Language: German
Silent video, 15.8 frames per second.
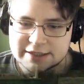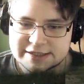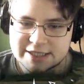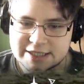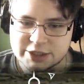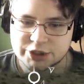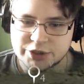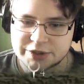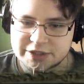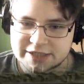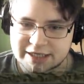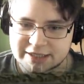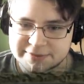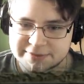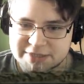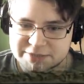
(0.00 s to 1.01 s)
sehr schön.
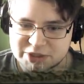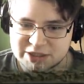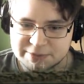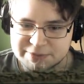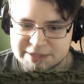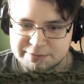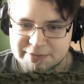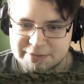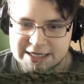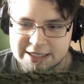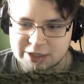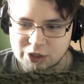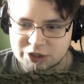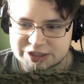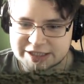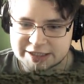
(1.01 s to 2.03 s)
Da gibt es bestimmt eine Menge
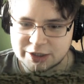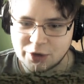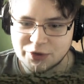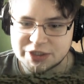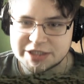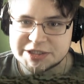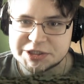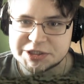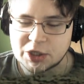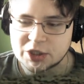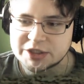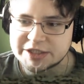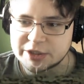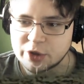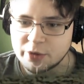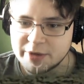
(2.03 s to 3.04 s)
Gold drin. Oder die
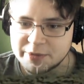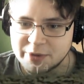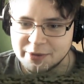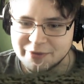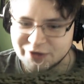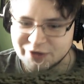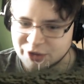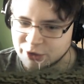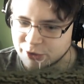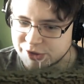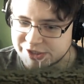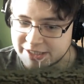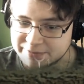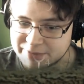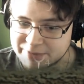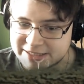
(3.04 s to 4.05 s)
goldene Gummipuppe von der Größe
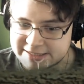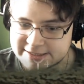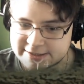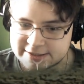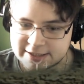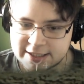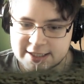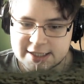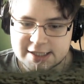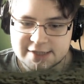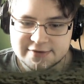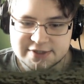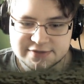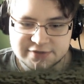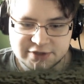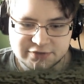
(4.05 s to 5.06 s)
her passt.
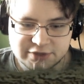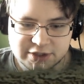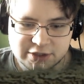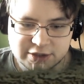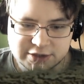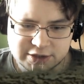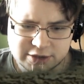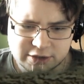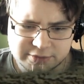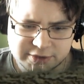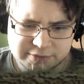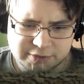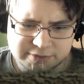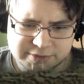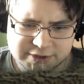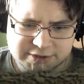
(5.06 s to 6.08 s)
Was will ich von der goldenen
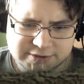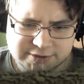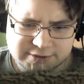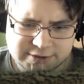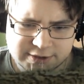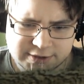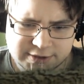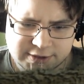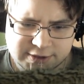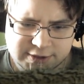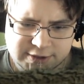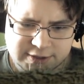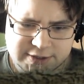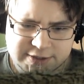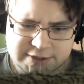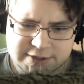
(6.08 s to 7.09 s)
Gummipuppe?
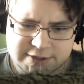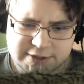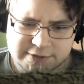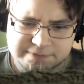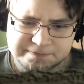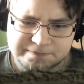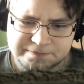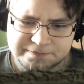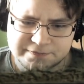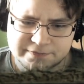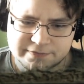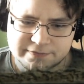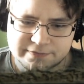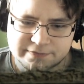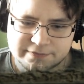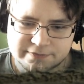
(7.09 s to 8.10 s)
So.
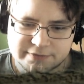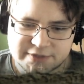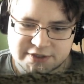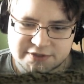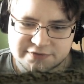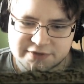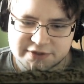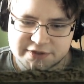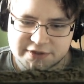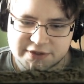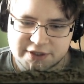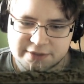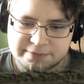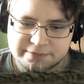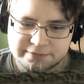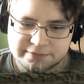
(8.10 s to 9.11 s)
Das war
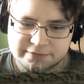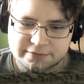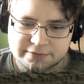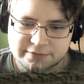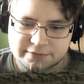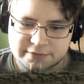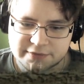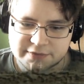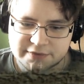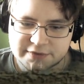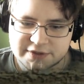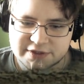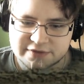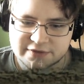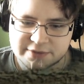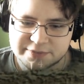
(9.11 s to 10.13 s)
daneben.
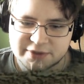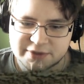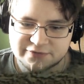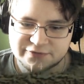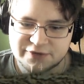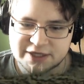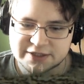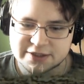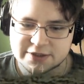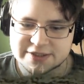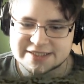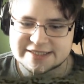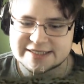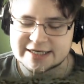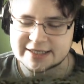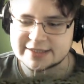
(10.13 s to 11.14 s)
Das war perfekt
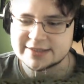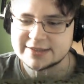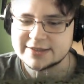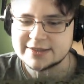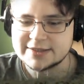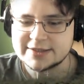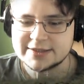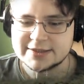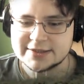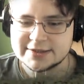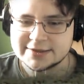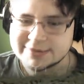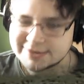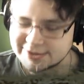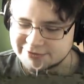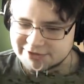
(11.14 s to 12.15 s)
und zack.
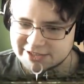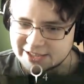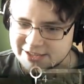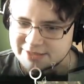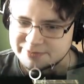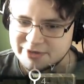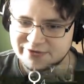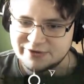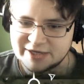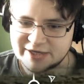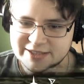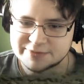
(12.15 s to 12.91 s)
Ja, ich werde langsam perfekt.